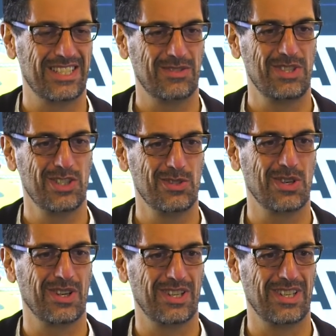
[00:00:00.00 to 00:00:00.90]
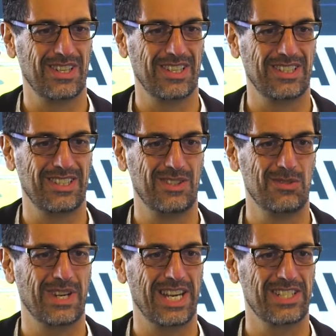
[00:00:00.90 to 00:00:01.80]
tous les jours
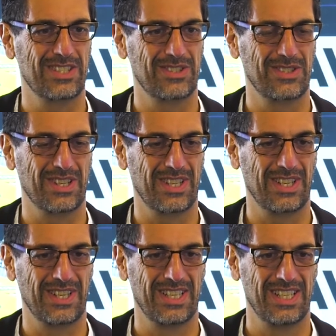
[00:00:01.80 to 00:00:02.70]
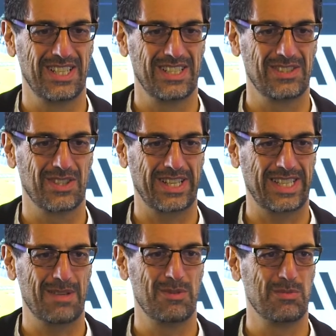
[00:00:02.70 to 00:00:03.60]
l'ouvrage sur le sur la
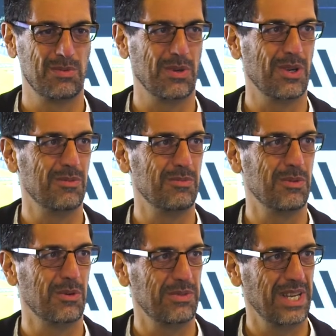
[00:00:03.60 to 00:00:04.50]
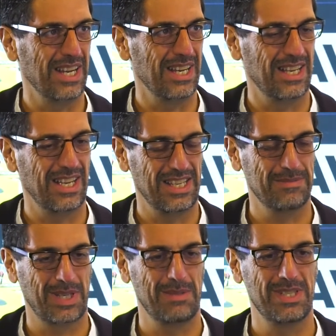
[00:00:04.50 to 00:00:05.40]
table pour, euh, pour faire
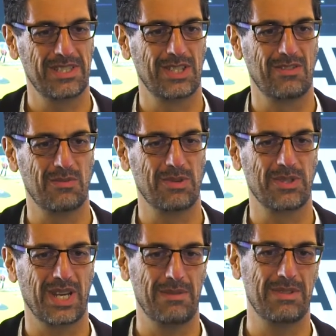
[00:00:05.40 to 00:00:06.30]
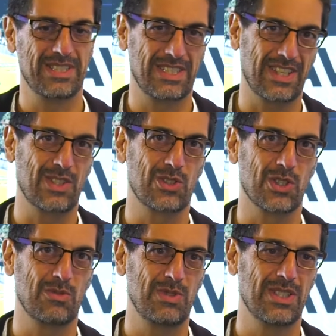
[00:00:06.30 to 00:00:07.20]
imprimer ce développement durable. Et c'est vrai
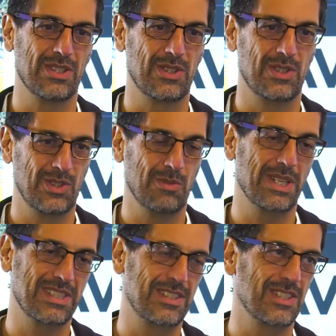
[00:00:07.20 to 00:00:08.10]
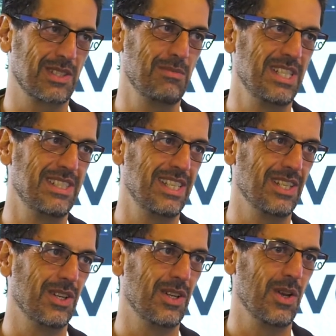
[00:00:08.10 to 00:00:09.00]
qu'aujourd'hui, euh, de par cette
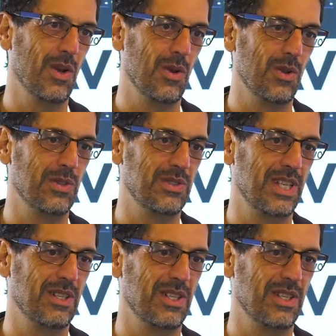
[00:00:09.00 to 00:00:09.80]
sensibilité, euh, c'est